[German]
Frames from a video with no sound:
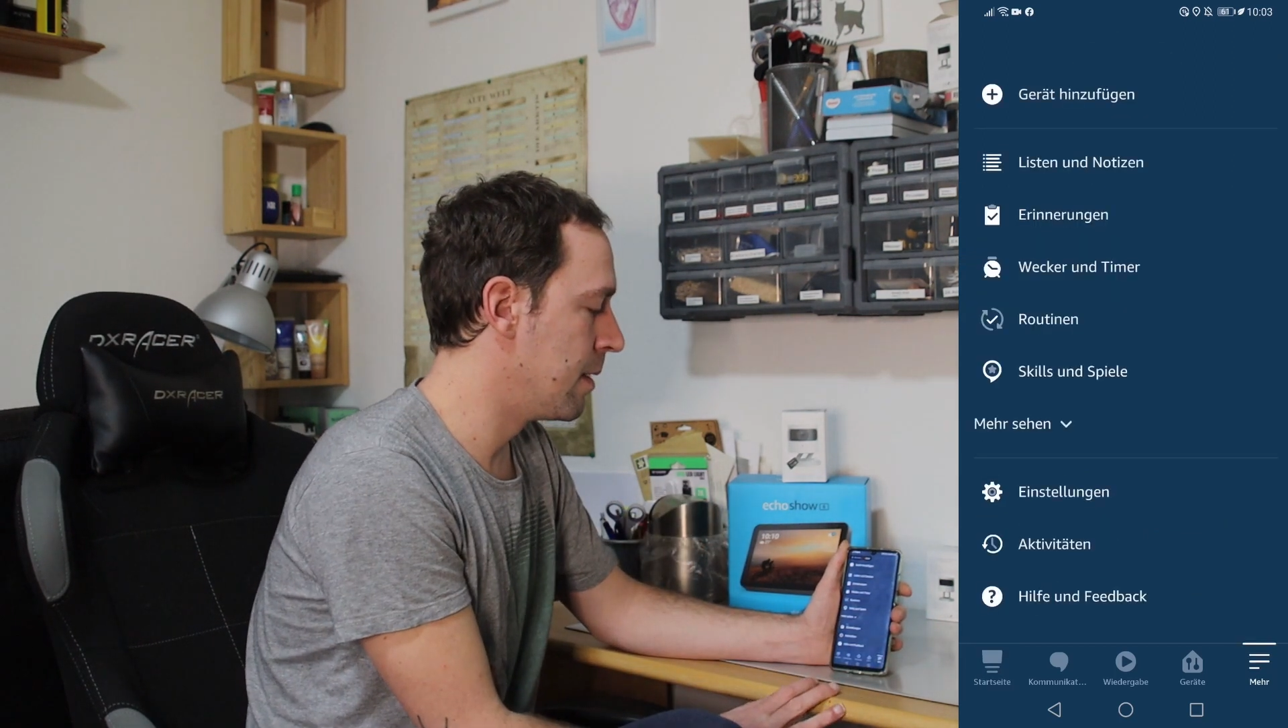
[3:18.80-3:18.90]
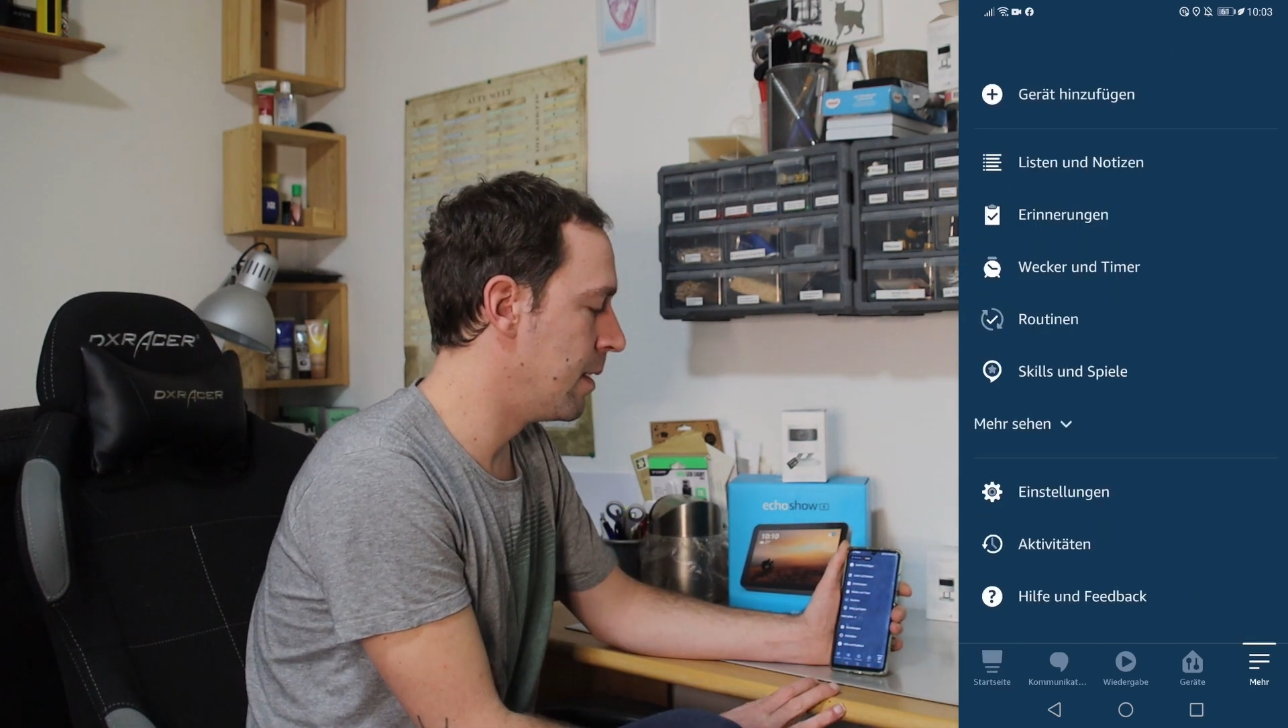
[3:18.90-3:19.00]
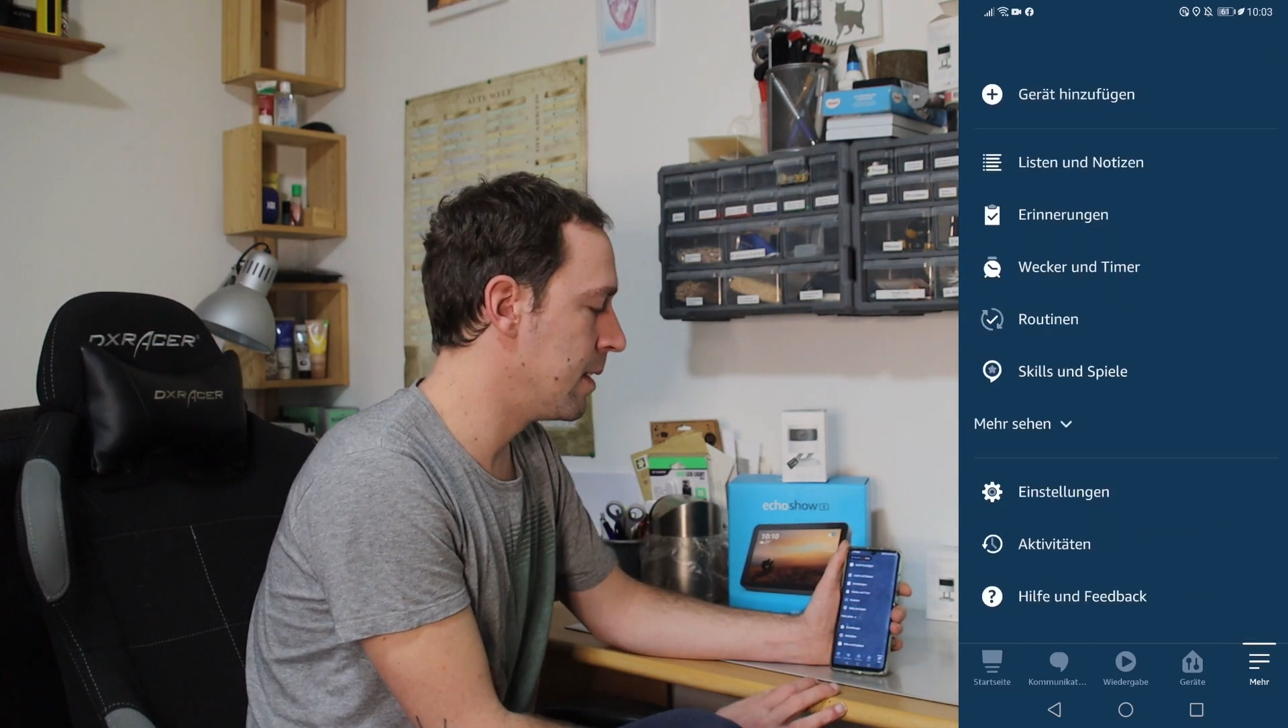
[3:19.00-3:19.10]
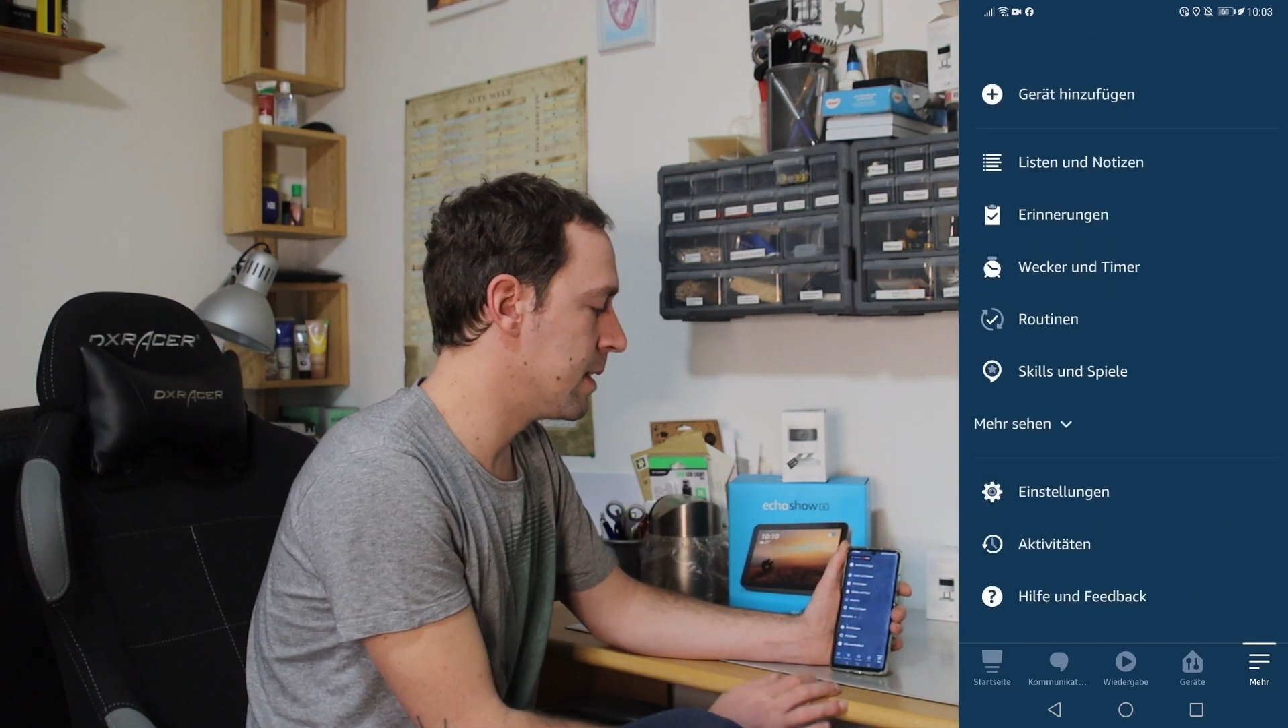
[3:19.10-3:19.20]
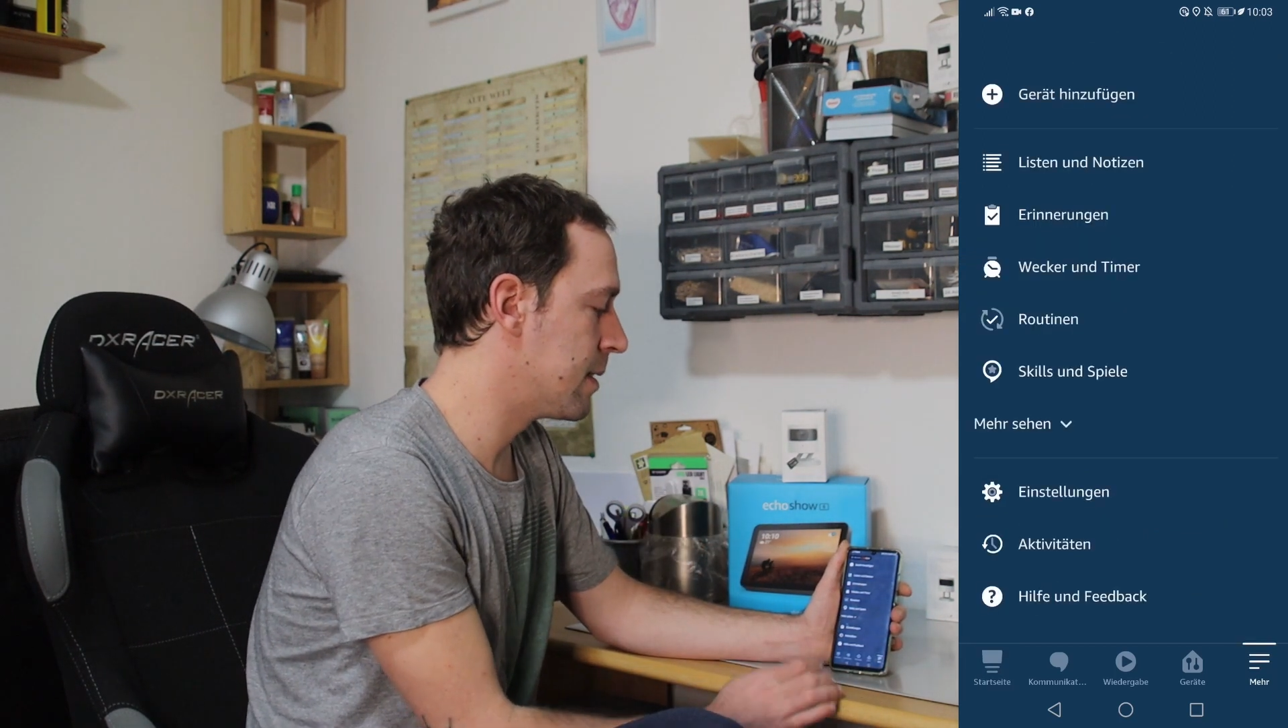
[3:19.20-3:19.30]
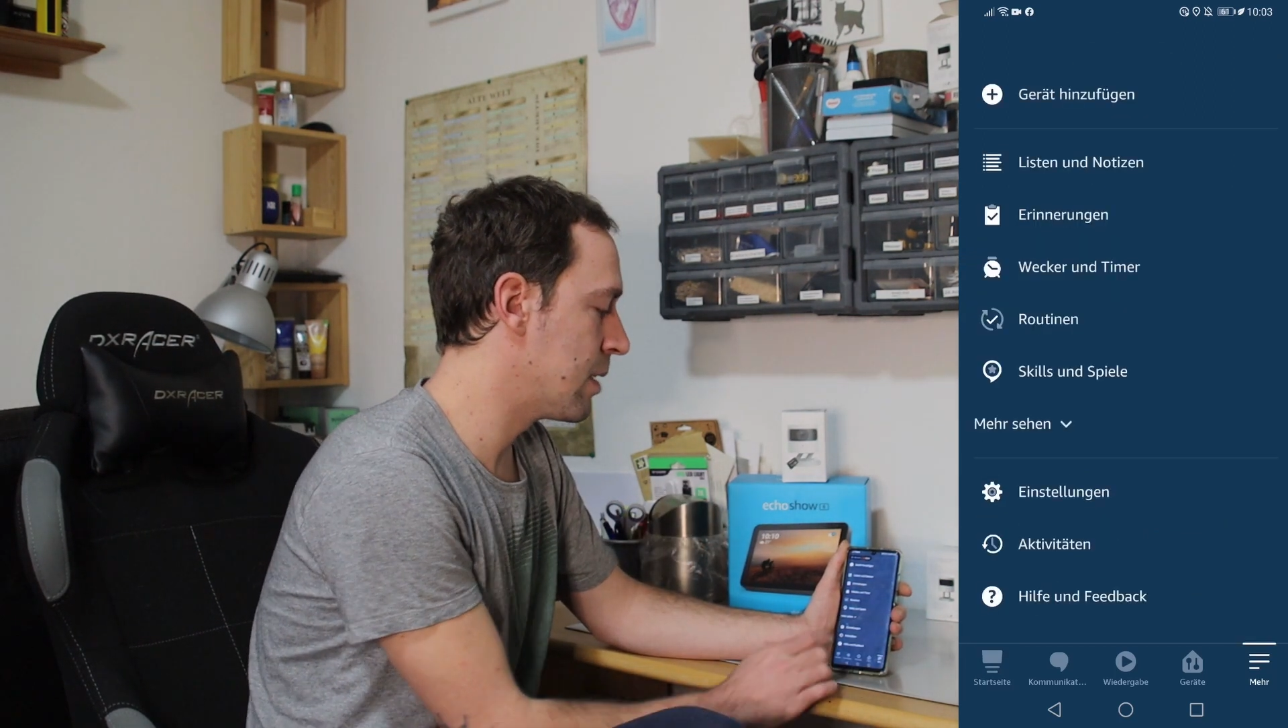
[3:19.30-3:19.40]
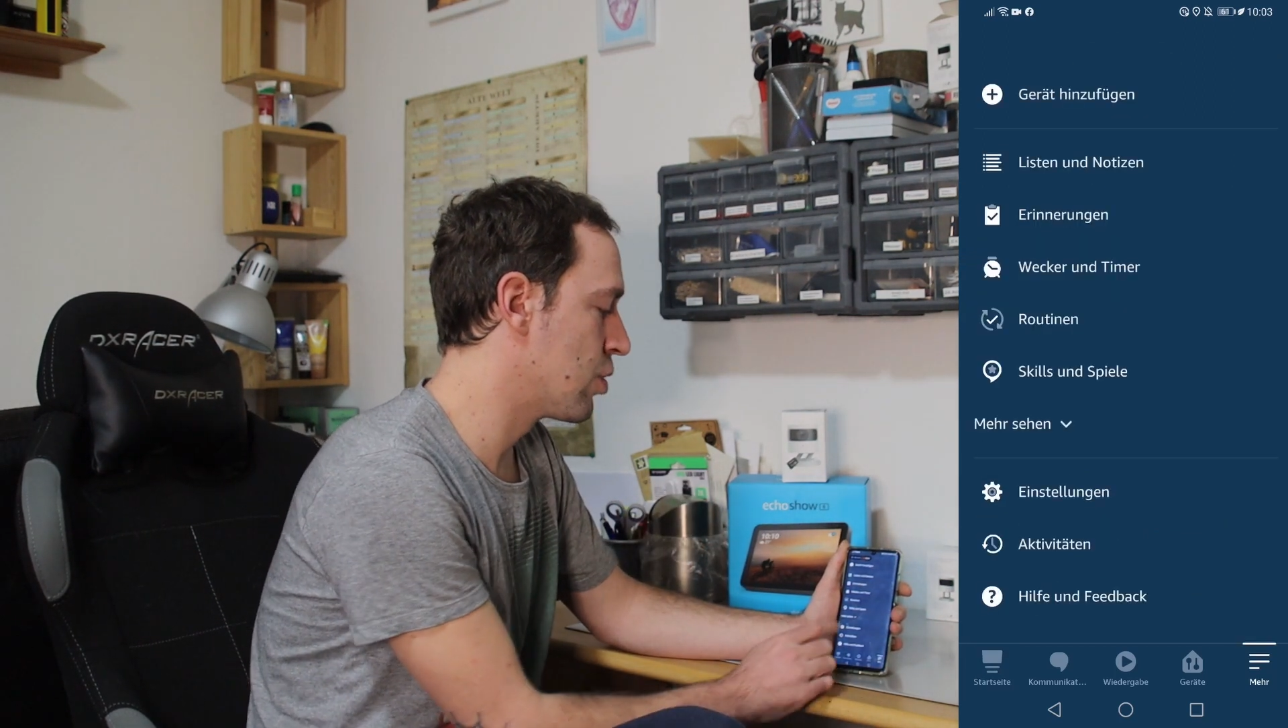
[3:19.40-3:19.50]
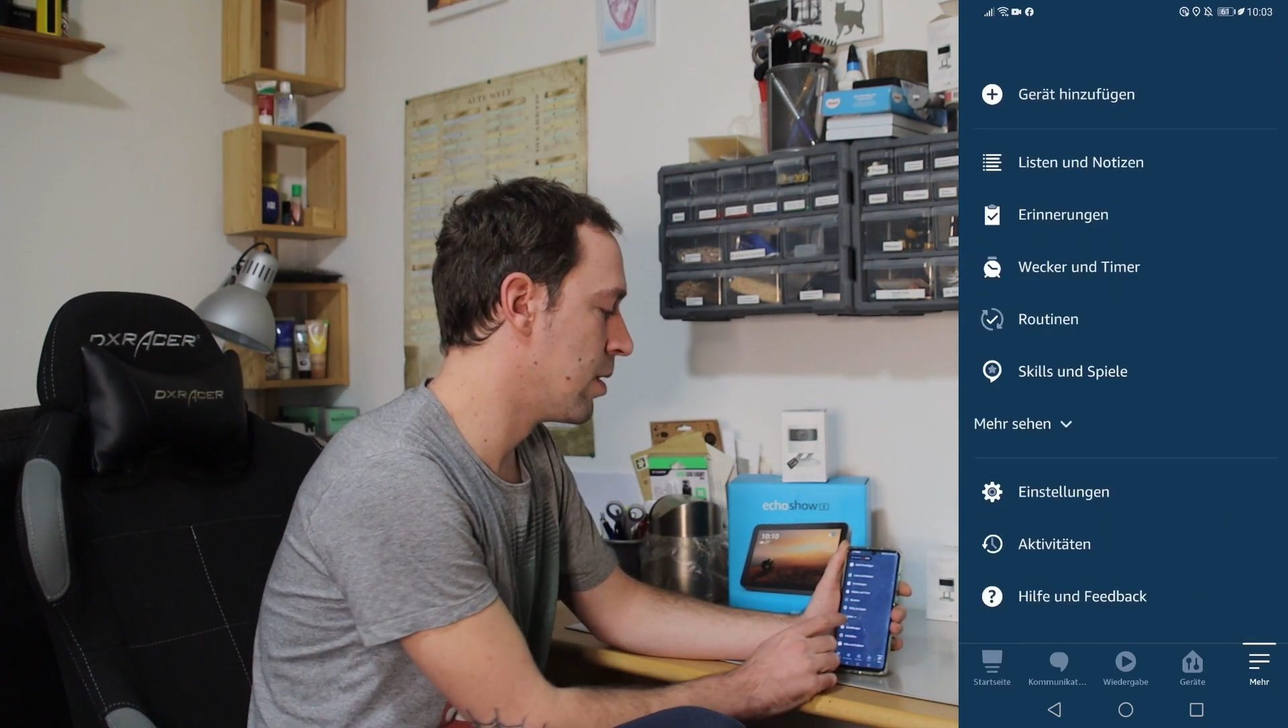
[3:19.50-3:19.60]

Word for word: Ne, ihr seht